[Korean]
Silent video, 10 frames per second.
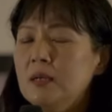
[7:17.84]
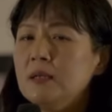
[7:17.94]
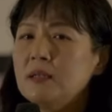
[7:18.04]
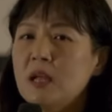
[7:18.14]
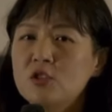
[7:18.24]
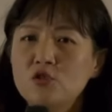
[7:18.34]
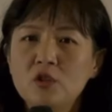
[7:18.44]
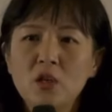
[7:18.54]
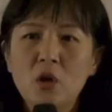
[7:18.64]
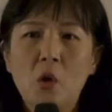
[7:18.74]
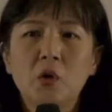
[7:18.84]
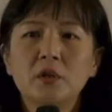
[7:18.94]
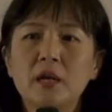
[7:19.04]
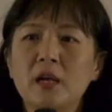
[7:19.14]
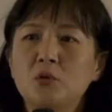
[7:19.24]
단순히 영어를
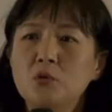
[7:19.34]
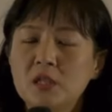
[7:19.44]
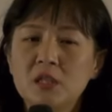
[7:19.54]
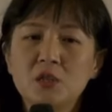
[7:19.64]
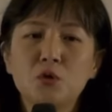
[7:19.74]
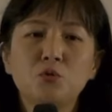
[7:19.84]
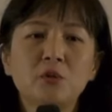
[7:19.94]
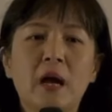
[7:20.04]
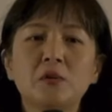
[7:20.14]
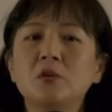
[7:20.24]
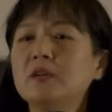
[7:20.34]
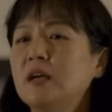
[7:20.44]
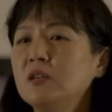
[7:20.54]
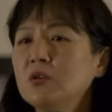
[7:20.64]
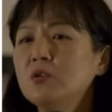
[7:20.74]
알고 지식적으로 단어를
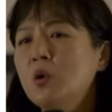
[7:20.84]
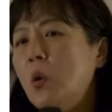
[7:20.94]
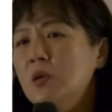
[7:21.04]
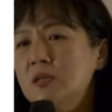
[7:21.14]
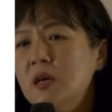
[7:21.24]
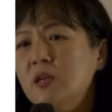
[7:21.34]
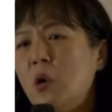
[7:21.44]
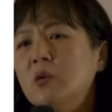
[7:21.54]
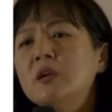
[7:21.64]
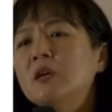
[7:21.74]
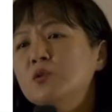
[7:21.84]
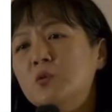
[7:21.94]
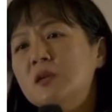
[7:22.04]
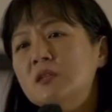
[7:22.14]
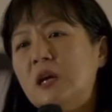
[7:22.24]
아는 건 더 이상 역량에
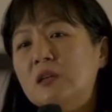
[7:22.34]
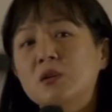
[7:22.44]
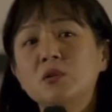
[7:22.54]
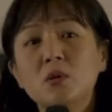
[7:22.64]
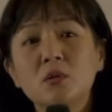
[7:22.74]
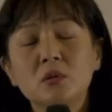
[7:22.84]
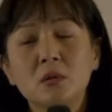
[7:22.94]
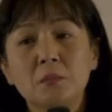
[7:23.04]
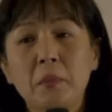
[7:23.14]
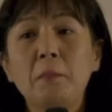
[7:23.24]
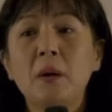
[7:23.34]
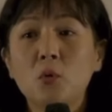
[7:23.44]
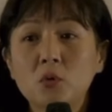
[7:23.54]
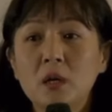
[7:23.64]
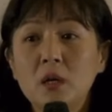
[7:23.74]
속하지 않아요. 그거는
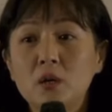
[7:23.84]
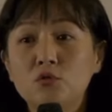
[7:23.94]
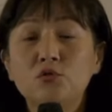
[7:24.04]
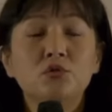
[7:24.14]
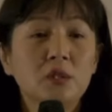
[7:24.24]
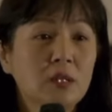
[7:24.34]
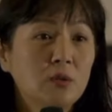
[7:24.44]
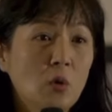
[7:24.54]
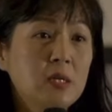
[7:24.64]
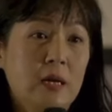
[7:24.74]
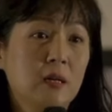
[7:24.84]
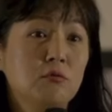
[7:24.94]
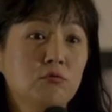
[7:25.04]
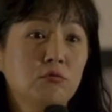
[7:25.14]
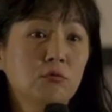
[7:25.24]
팝하고나 구글이나 더
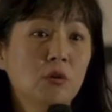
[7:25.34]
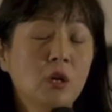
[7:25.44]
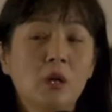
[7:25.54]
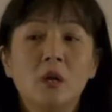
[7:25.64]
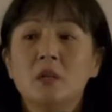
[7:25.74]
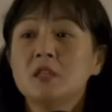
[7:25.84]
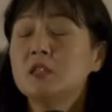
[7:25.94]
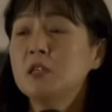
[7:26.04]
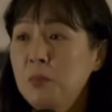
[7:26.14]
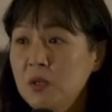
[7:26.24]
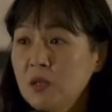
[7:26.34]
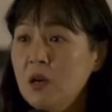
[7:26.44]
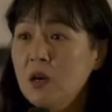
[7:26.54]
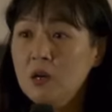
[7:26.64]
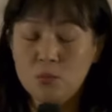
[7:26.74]
잘하고 채 g
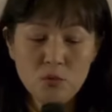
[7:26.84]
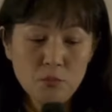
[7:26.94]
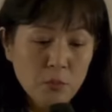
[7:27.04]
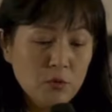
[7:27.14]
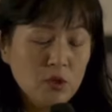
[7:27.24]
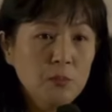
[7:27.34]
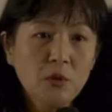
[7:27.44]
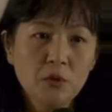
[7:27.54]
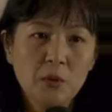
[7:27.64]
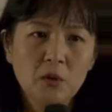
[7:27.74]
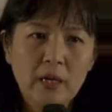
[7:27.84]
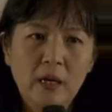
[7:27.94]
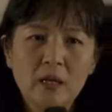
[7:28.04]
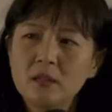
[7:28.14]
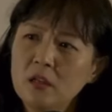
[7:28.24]
피티가 문법도 집어넣으면
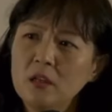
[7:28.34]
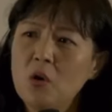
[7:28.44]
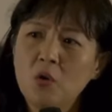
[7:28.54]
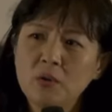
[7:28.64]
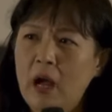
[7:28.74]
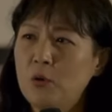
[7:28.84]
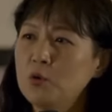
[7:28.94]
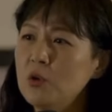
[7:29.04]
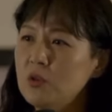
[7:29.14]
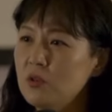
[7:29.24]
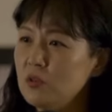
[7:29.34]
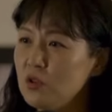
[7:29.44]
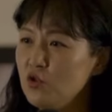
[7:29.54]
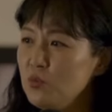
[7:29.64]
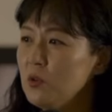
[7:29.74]
약간 틀린 거다 교정해서 그냥
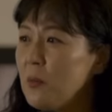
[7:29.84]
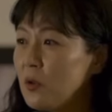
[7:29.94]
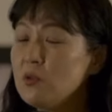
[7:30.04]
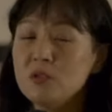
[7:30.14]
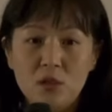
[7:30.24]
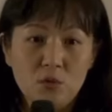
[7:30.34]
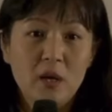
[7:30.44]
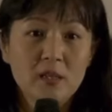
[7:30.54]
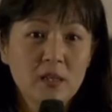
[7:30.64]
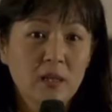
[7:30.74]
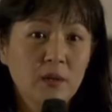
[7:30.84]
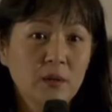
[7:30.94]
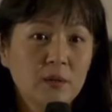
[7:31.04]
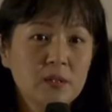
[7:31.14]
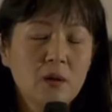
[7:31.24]
주면 그 베껴 쓰기도
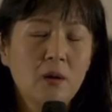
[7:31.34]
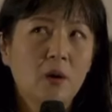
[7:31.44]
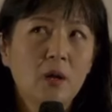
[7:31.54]
하잖아요. 그래서